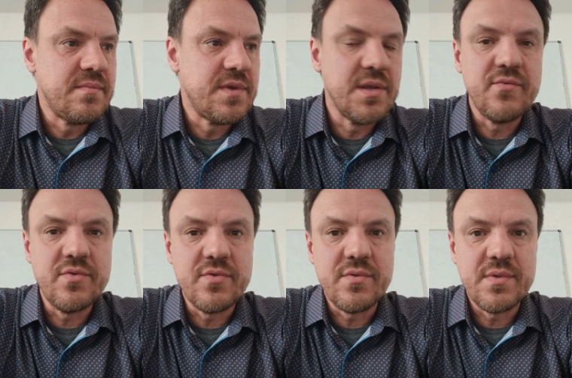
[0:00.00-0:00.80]

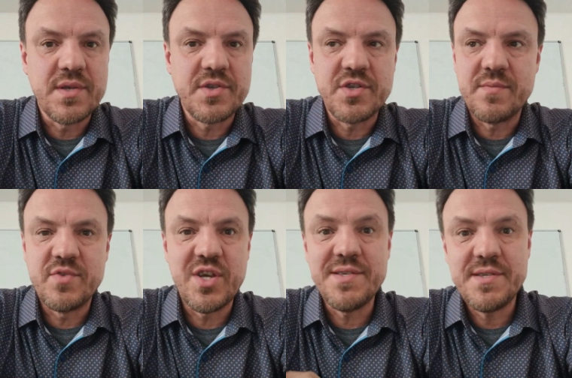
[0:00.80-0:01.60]
деловую, так скажем,
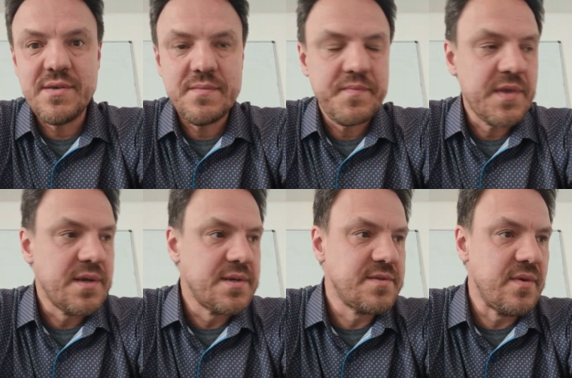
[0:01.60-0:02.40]
часть
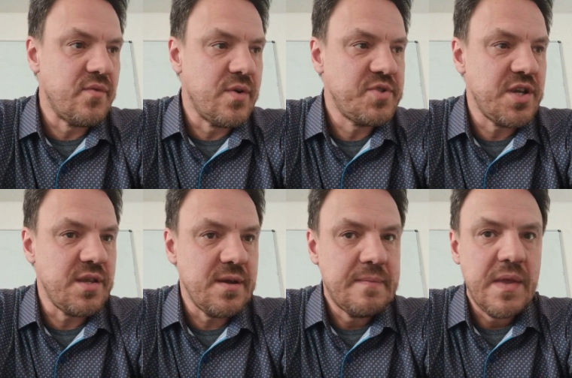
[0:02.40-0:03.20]
своего
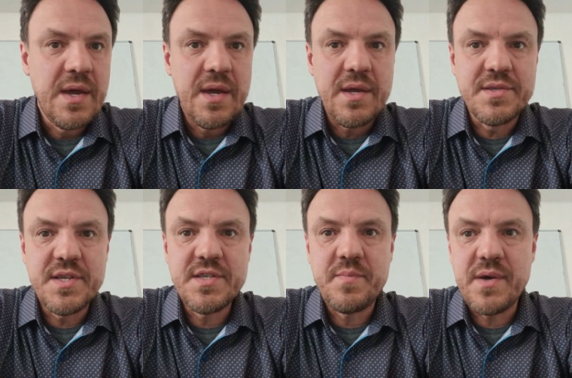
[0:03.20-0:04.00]
общения. И
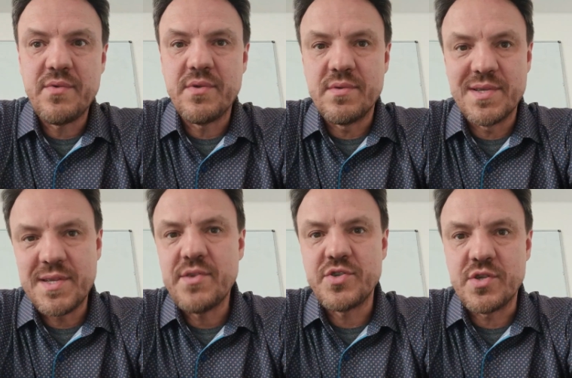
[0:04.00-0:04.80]
здесь Павел
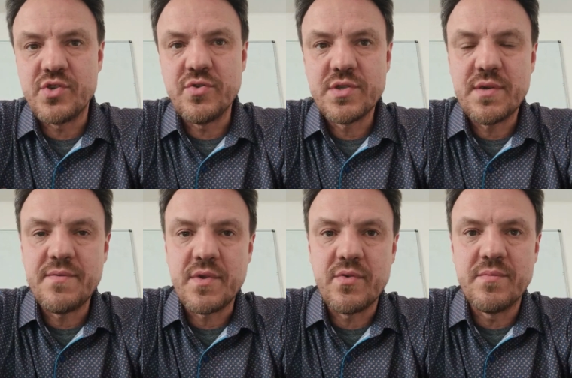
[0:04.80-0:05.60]
достаточно жестко
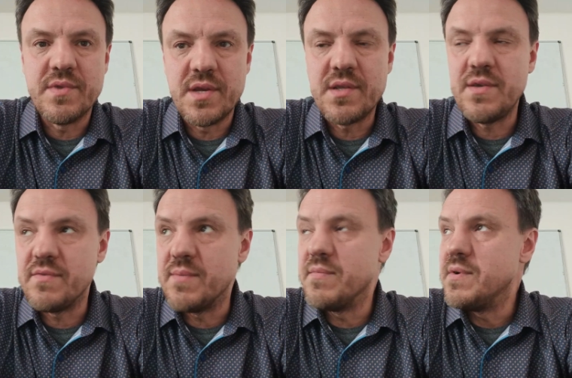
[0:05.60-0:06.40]
в таком
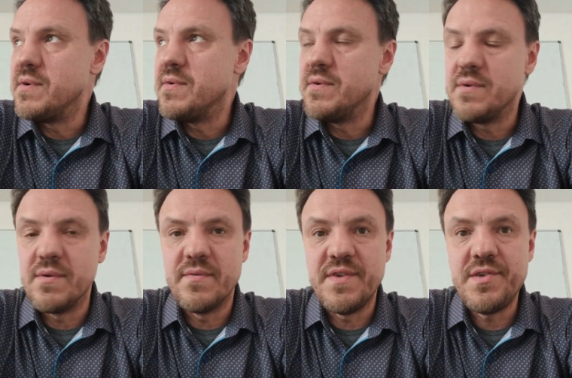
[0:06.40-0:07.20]
директивном
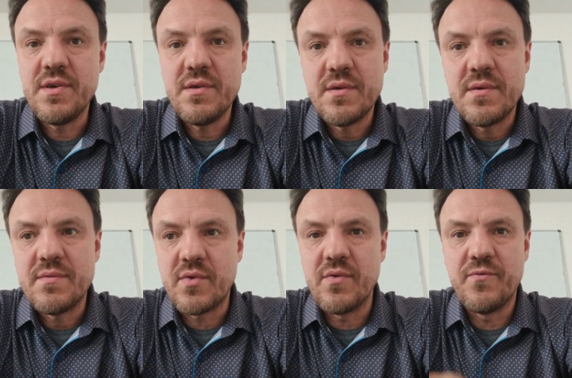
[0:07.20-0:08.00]
э, виде,
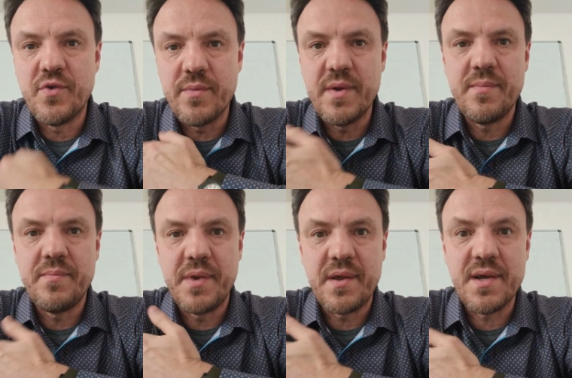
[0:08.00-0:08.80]
в такой форме
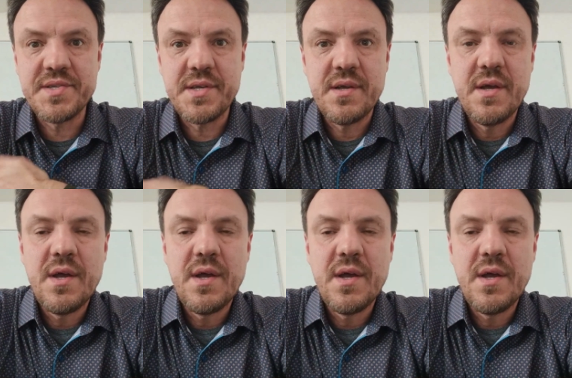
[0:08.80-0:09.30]
приказа